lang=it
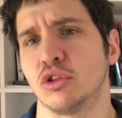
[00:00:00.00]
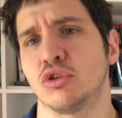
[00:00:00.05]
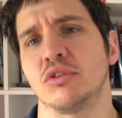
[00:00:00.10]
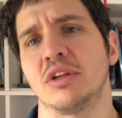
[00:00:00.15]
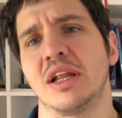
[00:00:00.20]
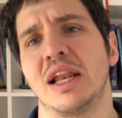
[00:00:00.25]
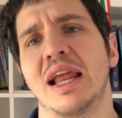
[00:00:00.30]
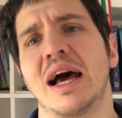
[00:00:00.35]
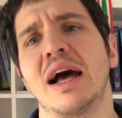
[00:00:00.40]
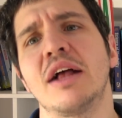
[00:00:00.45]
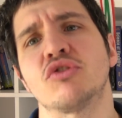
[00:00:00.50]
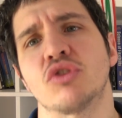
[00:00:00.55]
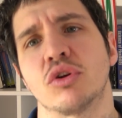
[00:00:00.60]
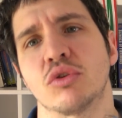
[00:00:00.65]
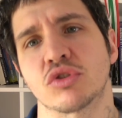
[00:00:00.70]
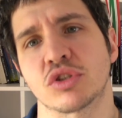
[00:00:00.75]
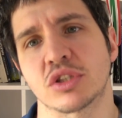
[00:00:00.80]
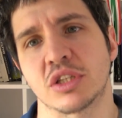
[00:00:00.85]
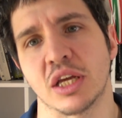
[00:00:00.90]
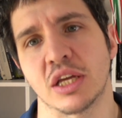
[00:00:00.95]
il tonnellaggio è
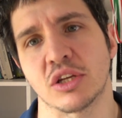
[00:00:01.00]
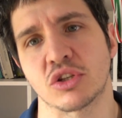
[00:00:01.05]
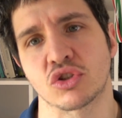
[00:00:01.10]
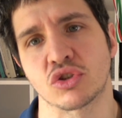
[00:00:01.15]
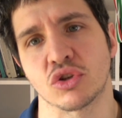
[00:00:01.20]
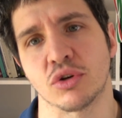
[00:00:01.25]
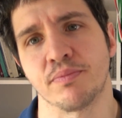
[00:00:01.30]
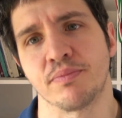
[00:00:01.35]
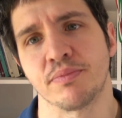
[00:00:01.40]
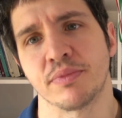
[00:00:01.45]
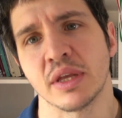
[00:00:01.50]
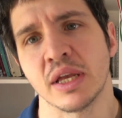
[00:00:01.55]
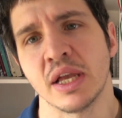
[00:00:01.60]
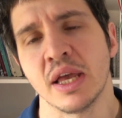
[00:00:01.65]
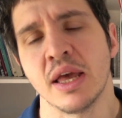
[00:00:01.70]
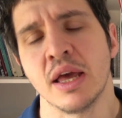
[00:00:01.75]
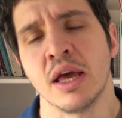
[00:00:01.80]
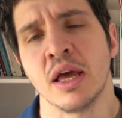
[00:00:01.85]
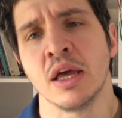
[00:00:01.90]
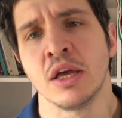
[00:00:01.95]
lo stesso,
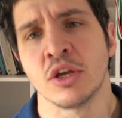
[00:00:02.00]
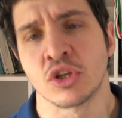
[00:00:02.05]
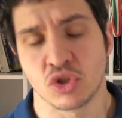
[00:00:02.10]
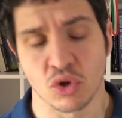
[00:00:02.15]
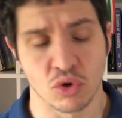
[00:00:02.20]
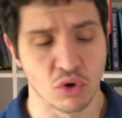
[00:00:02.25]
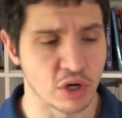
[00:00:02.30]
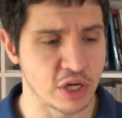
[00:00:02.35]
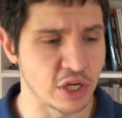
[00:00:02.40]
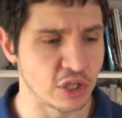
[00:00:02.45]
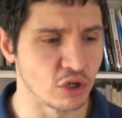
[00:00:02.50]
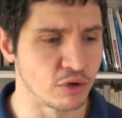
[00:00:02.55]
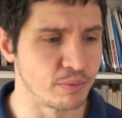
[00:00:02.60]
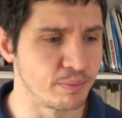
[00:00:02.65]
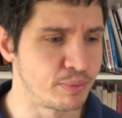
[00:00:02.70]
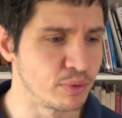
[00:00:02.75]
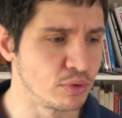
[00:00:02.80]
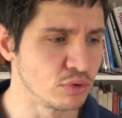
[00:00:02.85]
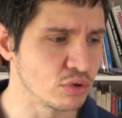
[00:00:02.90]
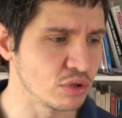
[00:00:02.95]
solo che da
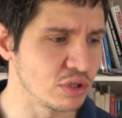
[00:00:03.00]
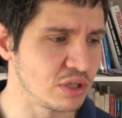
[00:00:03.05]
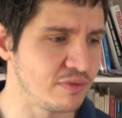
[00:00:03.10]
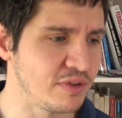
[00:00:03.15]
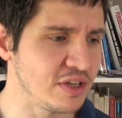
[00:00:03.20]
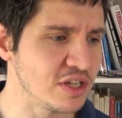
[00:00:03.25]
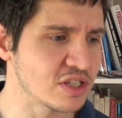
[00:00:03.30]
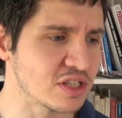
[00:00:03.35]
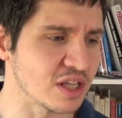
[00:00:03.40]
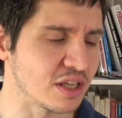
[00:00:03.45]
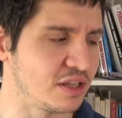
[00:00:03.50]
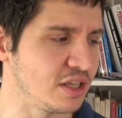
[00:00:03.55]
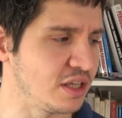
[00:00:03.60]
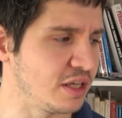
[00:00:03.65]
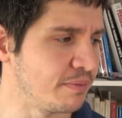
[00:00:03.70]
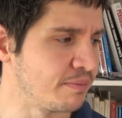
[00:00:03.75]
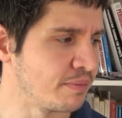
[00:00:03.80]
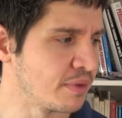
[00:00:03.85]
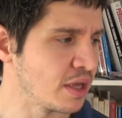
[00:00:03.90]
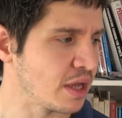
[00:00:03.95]
un punto di vista
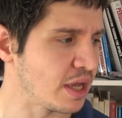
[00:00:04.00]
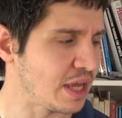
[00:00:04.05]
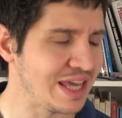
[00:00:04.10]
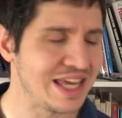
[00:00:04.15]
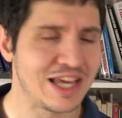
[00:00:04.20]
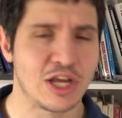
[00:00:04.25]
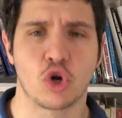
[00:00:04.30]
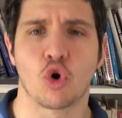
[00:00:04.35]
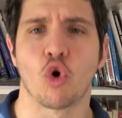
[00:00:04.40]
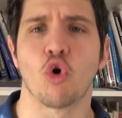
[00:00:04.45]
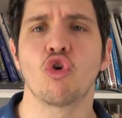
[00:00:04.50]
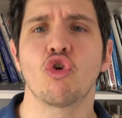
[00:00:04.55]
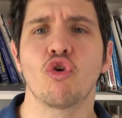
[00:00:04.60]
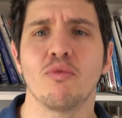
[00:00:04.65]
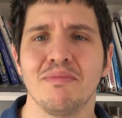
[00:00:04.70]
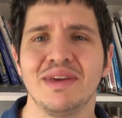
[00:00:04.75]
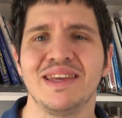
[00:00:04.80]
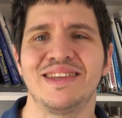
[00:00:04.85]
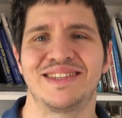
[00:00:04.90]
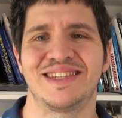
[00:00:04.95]
di
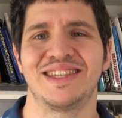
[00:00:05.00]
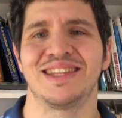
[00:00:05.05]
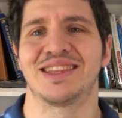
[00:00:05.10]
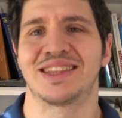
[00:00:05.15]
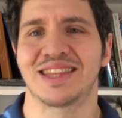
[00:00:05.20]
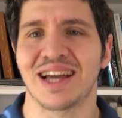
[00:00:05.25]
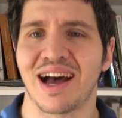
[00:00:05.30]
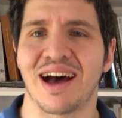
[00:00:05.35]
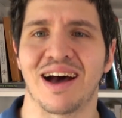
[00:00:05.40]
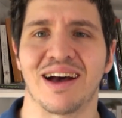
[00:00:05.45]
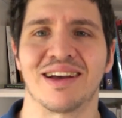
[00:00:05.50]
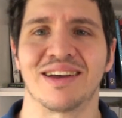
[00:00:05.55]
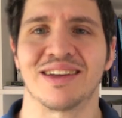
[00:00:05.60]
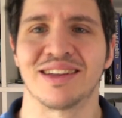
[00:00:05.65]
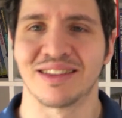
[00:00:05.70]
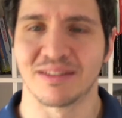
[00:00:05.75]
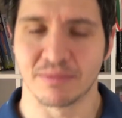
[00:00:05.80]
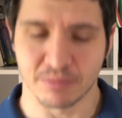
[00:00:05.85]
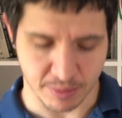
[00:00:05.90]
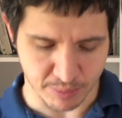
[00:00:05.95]
economicità
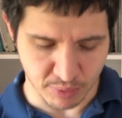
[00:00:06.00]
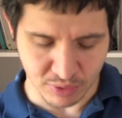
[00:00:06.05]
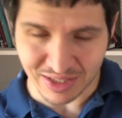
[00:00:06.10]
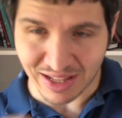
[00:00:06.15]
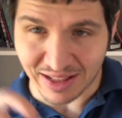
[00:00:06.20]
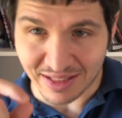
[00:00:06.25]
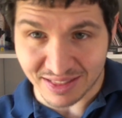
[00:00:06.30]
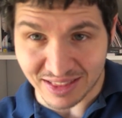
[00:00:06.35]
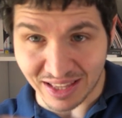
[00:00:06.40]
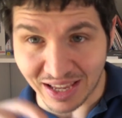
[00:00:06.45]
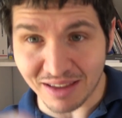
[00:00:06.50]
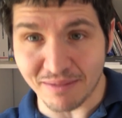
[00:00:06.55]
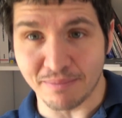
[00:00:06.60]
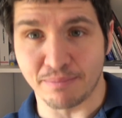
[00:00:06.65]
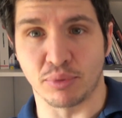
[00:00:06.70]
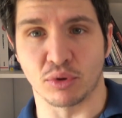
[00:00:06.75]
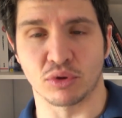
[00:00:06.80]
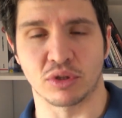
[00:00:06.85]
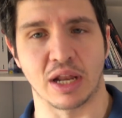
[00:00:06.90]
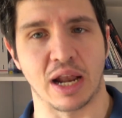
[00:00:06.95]
dopo del
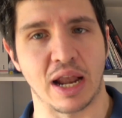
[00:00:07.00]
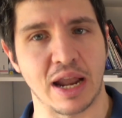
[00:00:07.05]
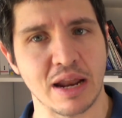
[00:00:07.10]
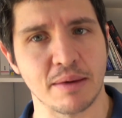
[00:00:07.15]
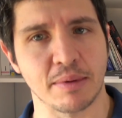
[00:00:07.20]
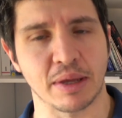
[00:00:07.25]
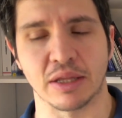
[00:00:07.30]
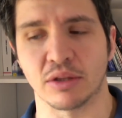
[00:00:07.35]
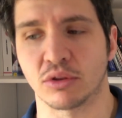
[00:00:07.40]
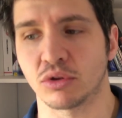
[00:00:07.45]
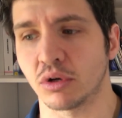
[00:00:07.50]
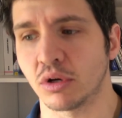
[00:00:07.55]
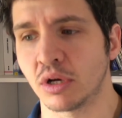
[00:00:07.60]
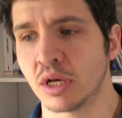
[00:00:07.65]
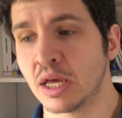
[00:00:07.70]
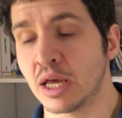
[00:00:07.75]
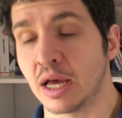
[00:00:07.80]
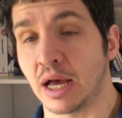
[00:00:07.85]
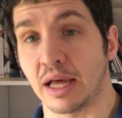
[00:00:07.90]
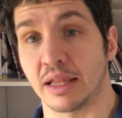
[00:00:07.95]
tempo
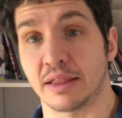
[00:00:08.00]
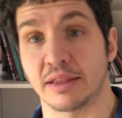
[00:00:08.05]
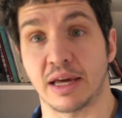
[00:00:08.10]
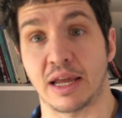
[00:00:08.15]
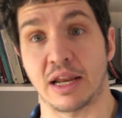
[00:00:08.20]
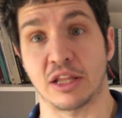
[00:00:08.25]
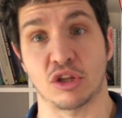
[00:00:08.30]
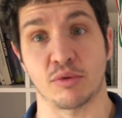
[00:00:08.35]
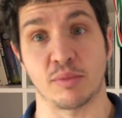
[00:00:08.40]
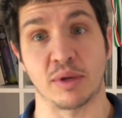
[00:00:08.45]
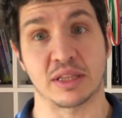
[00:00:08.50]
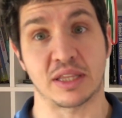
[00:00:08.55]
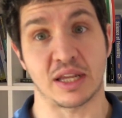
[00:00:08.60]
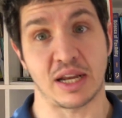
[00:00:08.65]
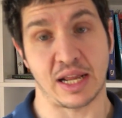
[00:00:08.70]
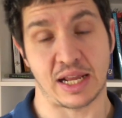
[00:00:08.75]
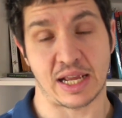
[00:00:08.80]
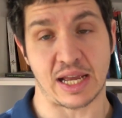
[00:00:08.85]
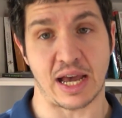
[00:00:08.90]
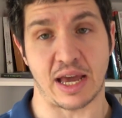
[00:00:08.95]
dell'allenamento, andare ad
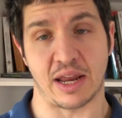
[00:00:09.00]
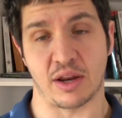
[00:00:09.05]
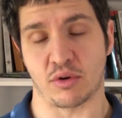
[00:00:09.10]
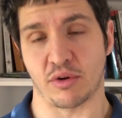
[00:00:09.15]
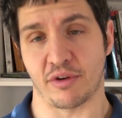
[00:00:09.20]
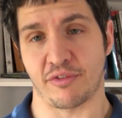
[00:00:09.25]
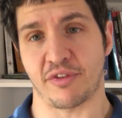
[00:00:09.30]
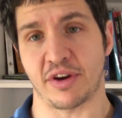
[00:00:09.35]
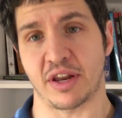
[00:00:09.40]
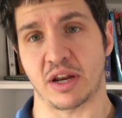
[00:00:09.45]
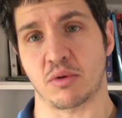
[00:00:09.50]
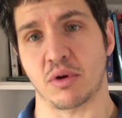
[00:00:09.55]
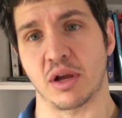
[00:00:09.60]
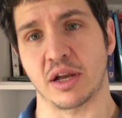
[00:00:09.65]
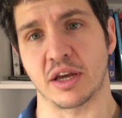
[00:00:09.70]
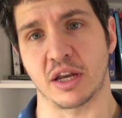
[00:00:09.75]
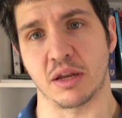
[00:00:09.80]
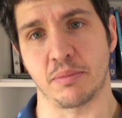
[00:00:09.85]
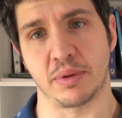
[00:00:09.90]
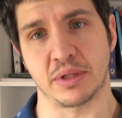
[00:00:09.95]
aumentare il carico e fare
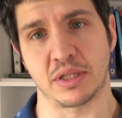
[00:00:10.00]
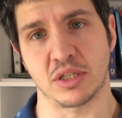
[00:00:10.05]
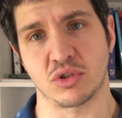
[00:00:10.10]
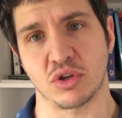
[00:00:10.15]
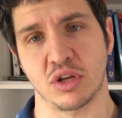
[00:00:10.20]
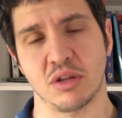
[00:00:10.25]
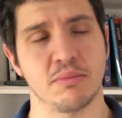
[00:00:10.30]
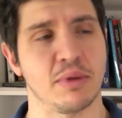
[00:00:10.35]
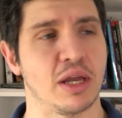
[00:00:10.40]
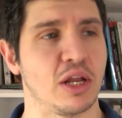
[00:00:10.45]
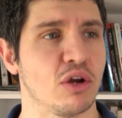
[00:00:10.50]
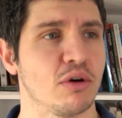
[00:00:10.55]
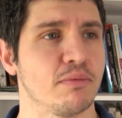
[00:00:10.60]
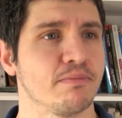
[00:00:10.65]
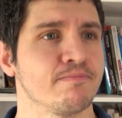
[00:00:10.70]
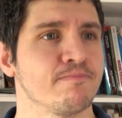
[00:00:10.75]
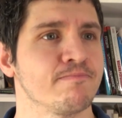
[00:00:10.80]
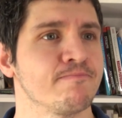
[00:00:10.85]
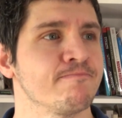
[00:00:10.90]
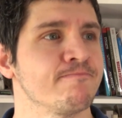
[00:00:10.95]
qualche ripetizione in meno